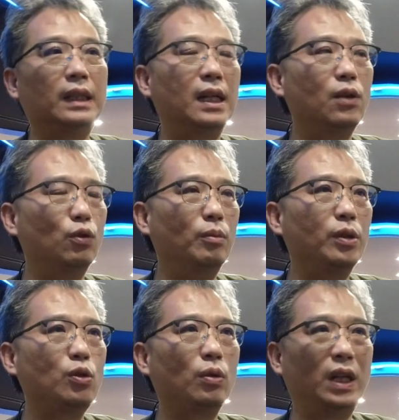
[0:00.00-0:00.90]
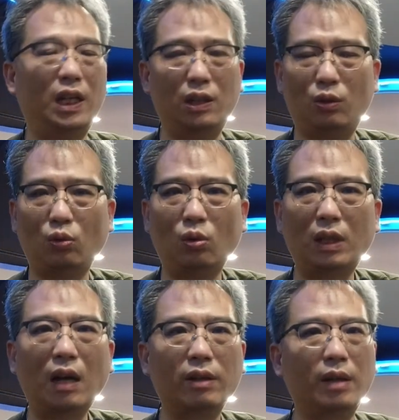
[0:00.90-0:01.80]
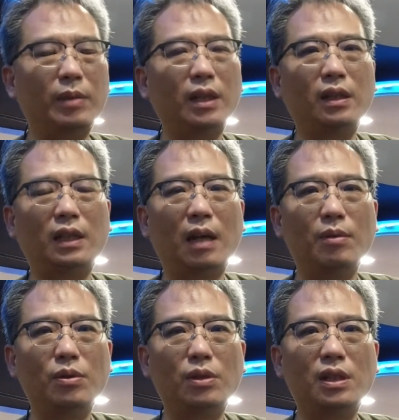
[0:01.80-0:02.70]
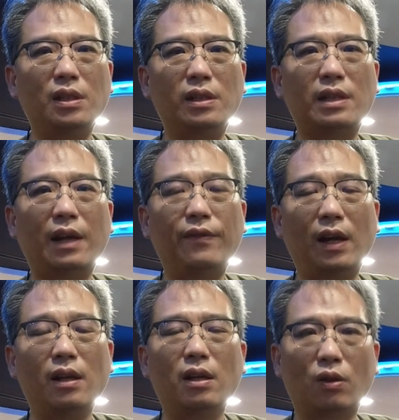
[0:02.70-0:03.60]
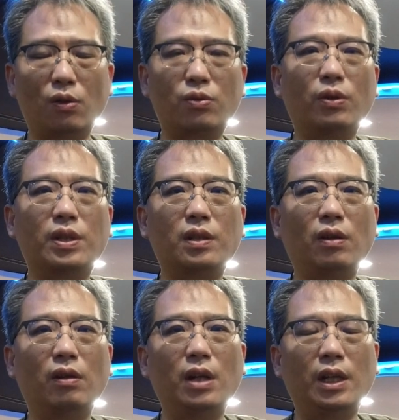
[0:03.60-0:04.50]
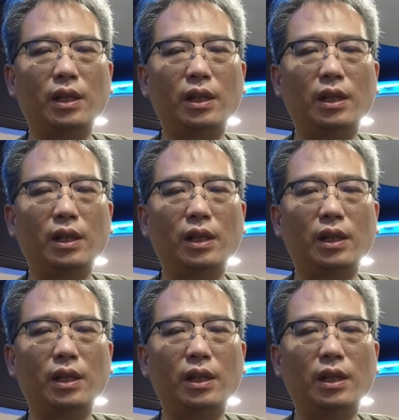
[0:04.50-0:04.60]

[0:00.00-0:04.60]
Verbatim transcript: 那我们做了很多套给媒体，他们去进行采访工作之用，